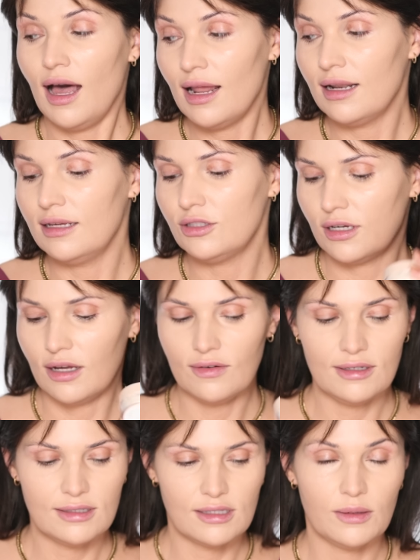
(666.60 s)
ale ciekawa
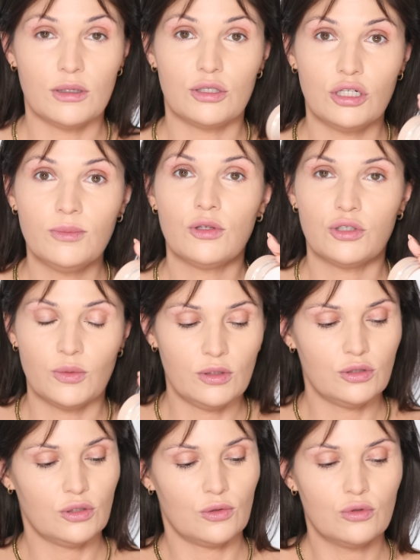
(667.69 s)
jestem, czym to się
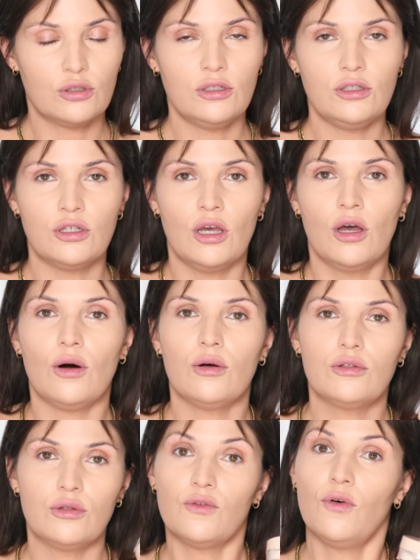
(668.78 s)
będzie różnić
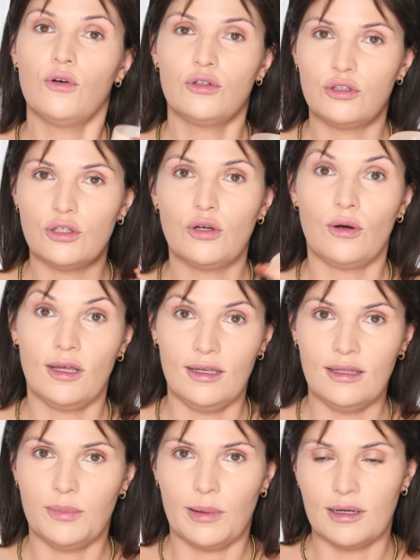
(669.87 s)
od nowości kolejnej